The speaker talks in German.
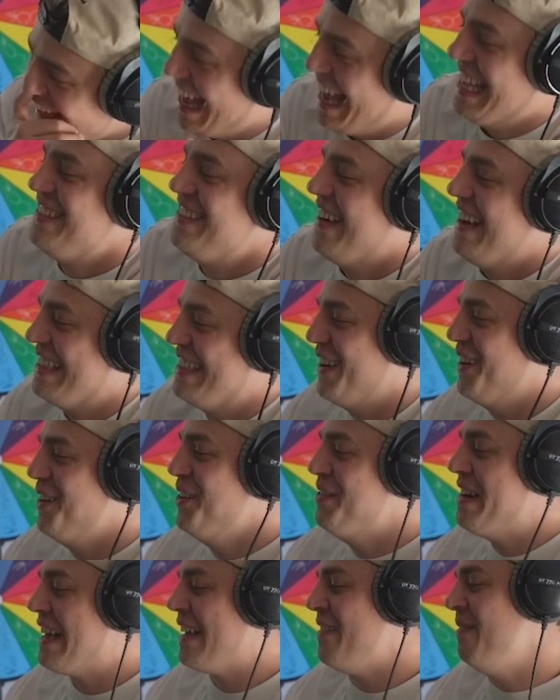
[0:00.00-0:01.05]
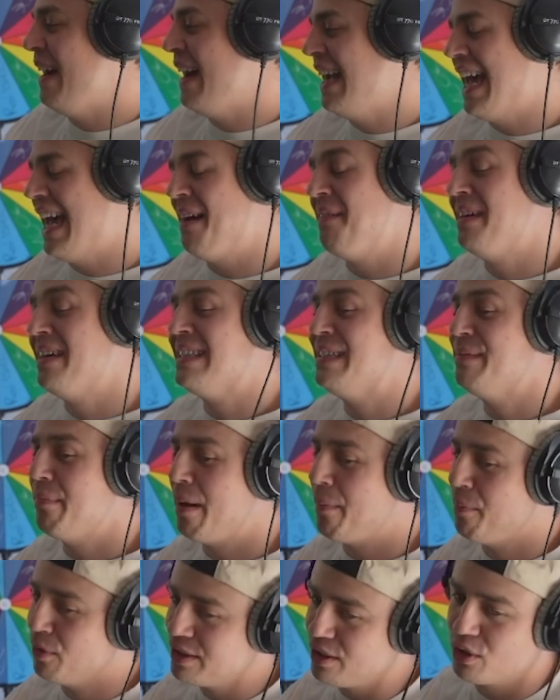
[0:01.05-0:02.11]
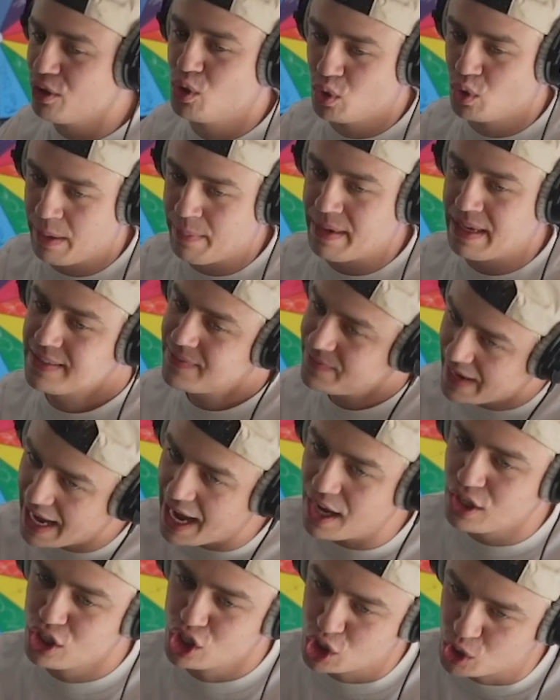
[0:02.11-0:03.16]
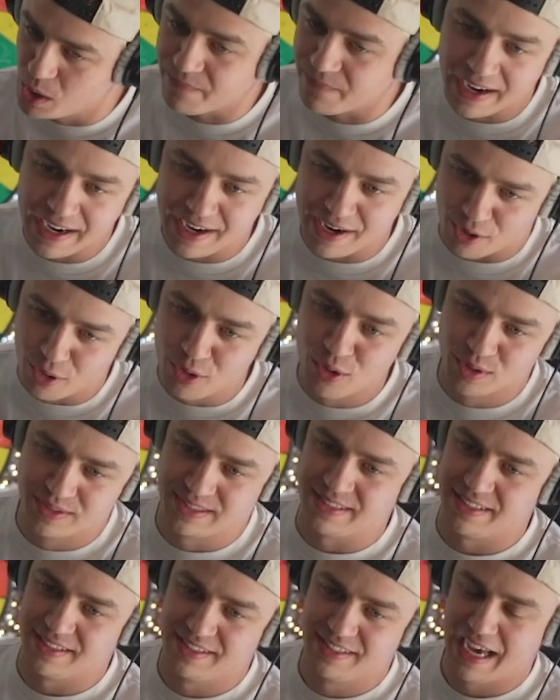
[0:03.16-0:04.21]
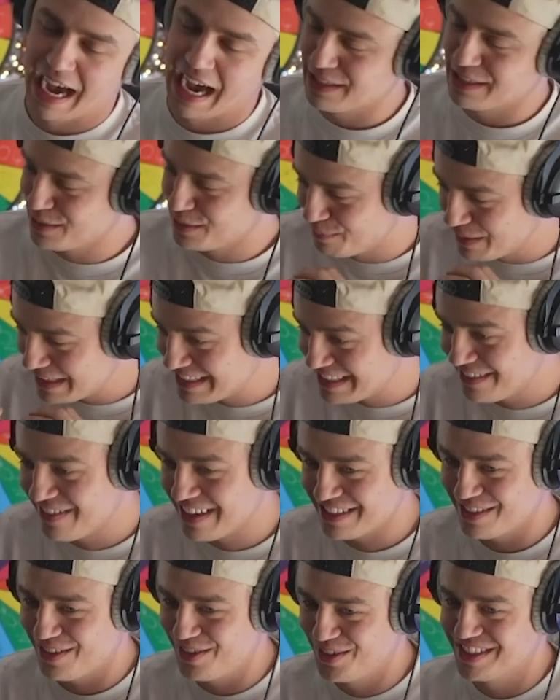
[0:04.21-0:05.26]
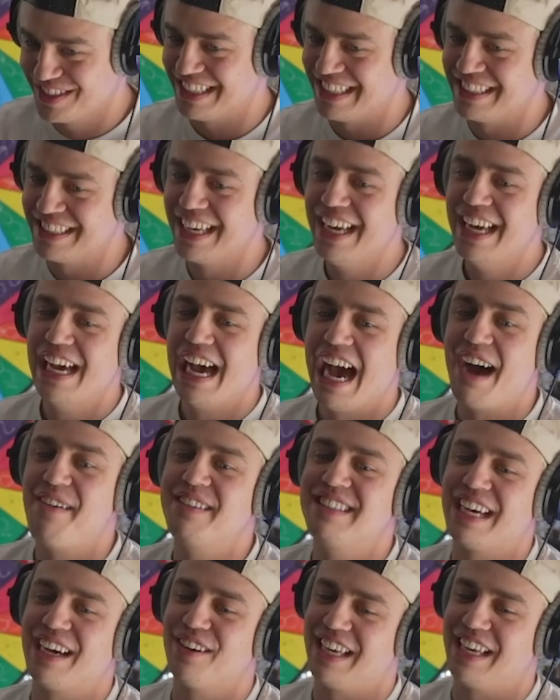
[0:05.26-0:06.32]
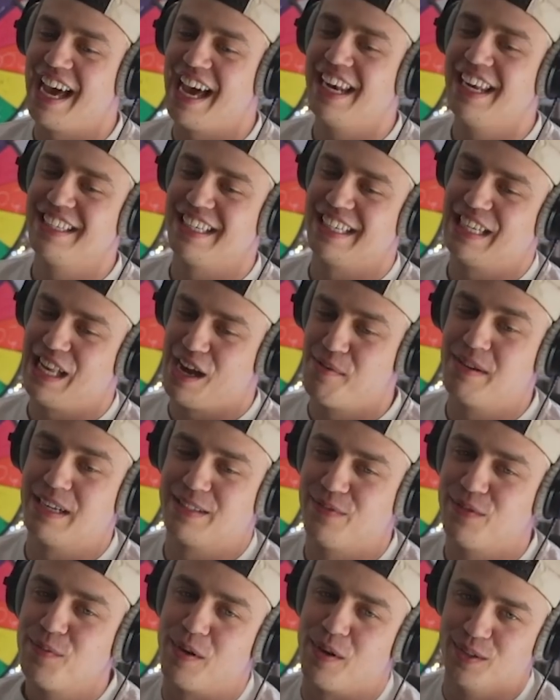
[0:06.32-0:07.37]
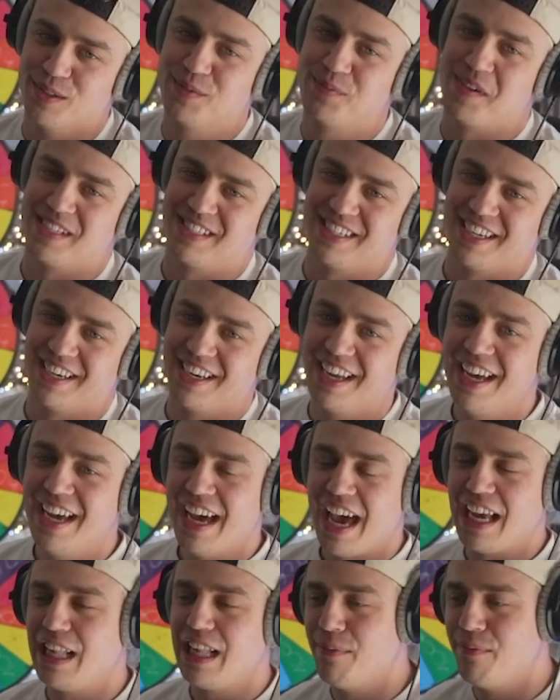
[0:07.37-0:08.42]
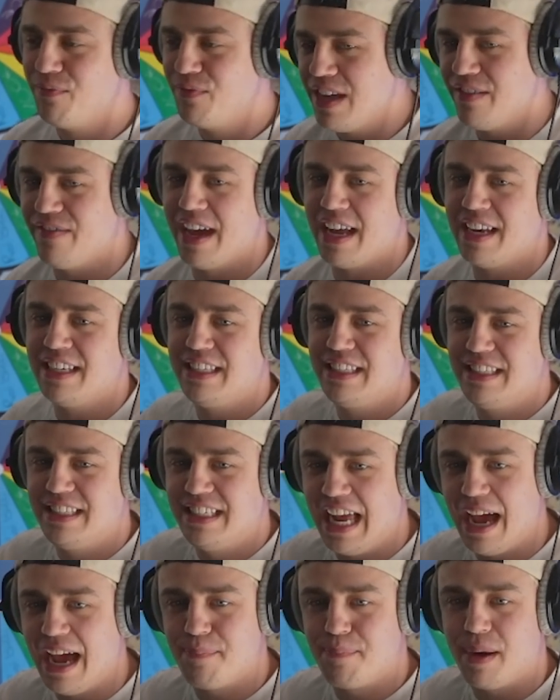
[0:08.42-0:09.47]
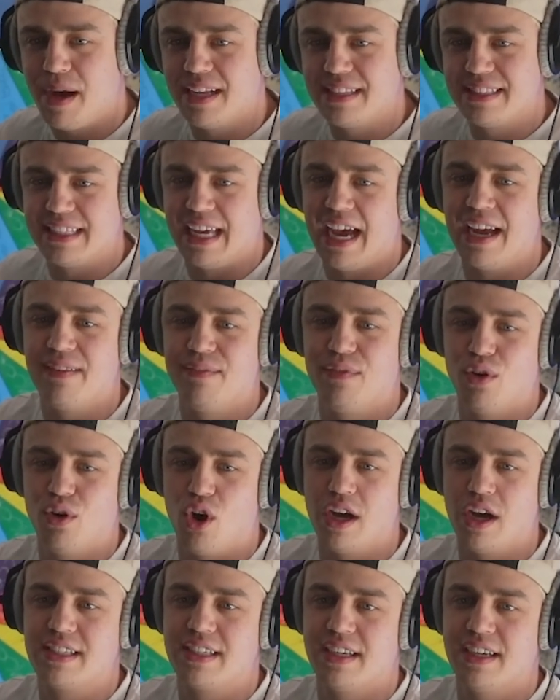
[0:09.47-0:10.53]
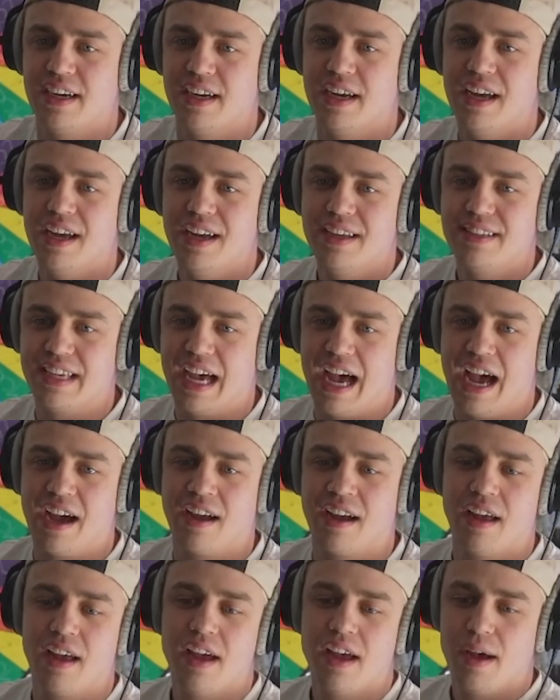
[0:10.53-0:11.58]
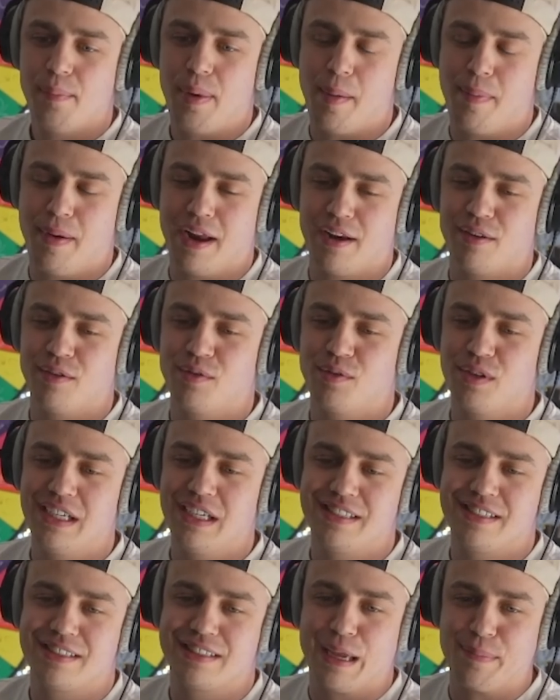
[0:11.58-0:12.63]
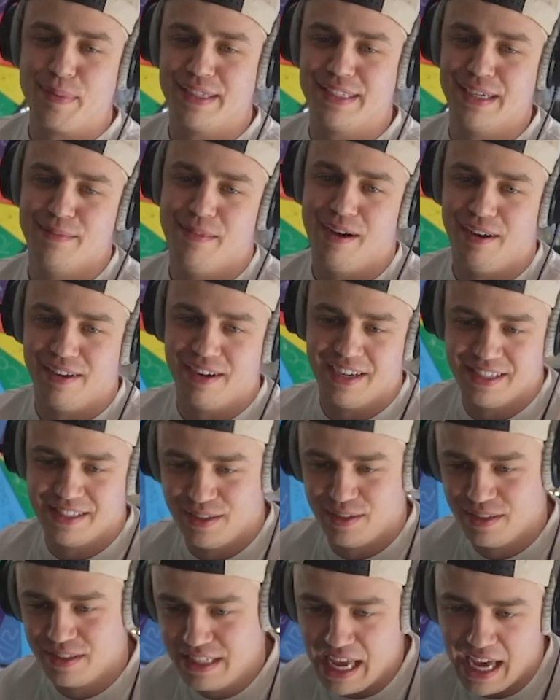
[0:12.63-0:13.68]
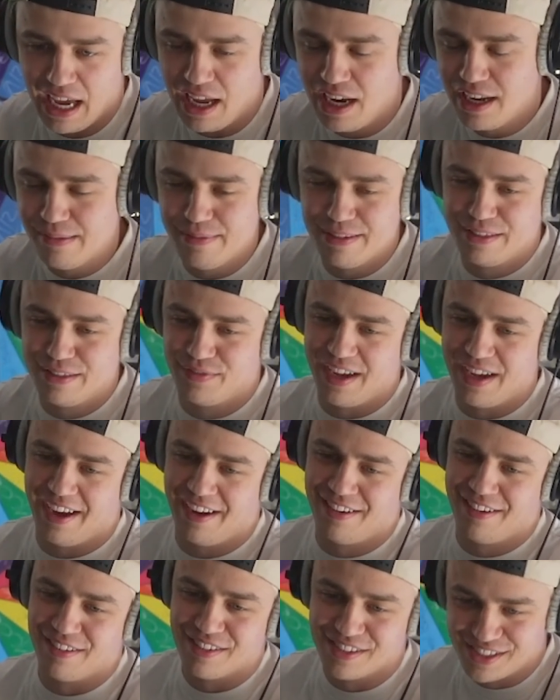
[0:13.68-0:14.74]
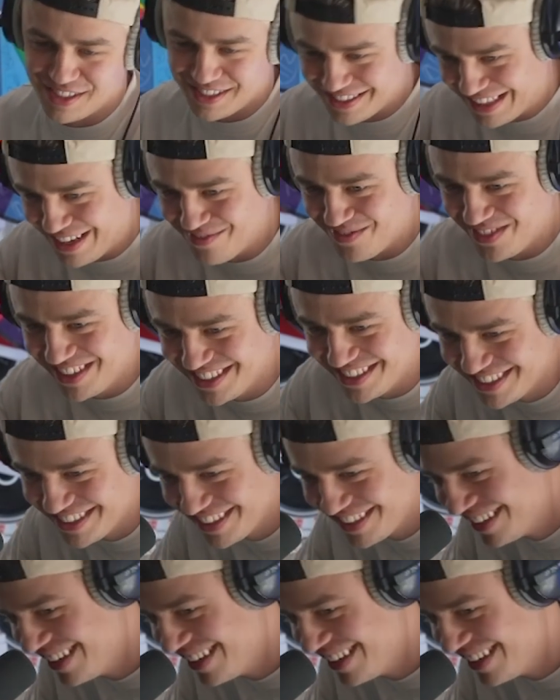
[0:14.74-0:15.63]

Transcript: es wäre zwar übergemein, aber ich, man muss auch zugeben, es wäre ein Stück weit auch lustig. Also ein bisschen wäre es auch lustig. Aber ich sage euch ehrlich, ich glaube, das wird bei uns passieren. Ich glaube, wir werden der Part sein, wo Leute sagen, Paplano und Reese skippe ich immer oder so. Der redet mir zu viel Englisch, skippe ich.